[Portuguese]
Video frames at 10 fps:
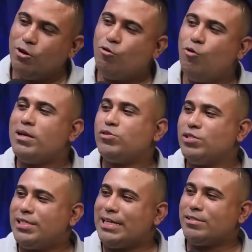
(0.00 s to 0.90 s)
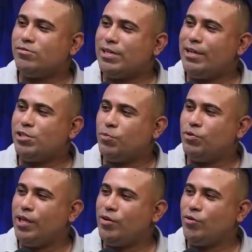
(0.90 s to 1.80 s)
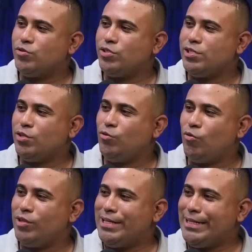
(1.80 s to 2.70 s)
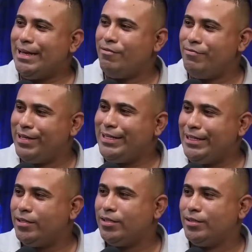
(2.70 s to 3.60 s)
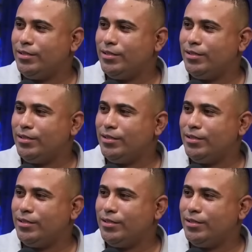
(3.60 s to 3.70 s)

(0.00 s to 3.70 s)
Com uma associação já respondendo, que eu tinha sido condenado à reveria.